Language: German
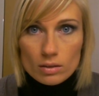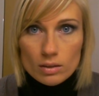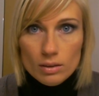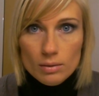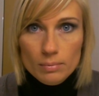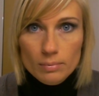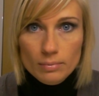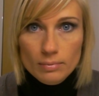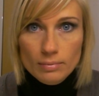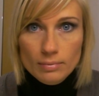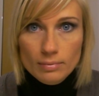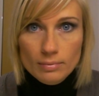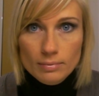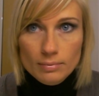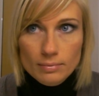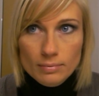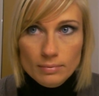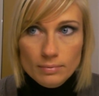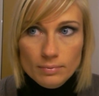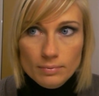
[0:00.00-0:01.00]

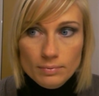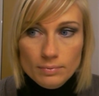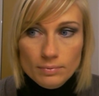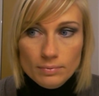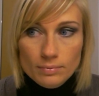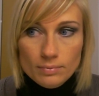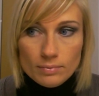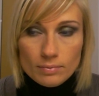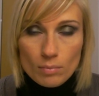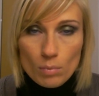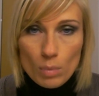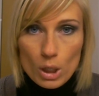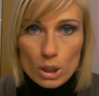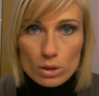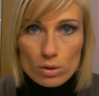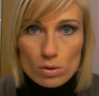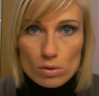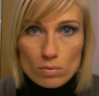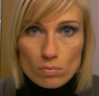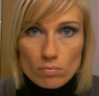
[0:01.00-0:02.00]
Ähm,
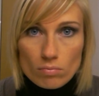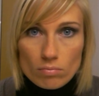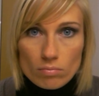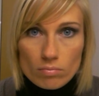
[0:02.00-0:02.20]
beides.